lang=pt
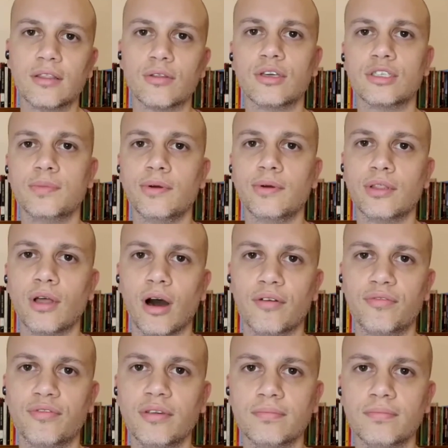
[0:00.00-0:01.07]
em
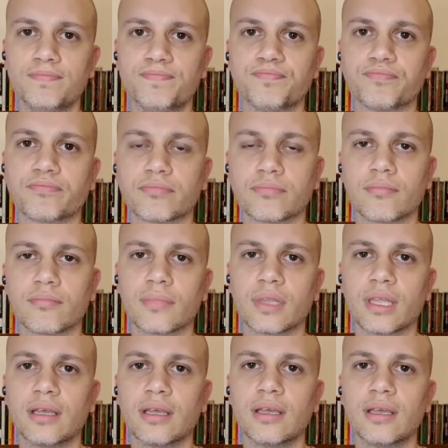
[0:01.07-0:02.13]
2009
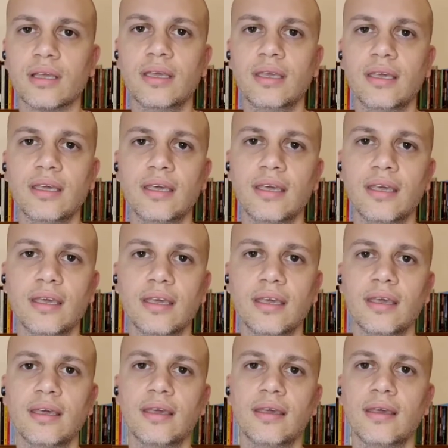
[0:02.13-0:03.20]

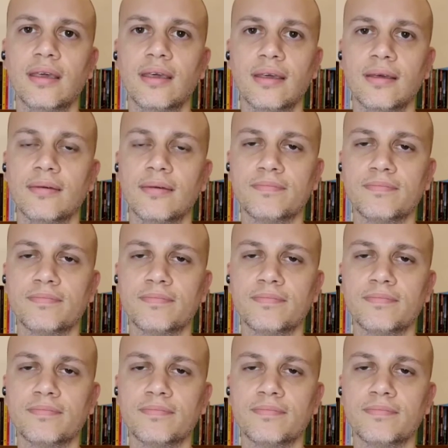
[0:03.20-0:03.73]
e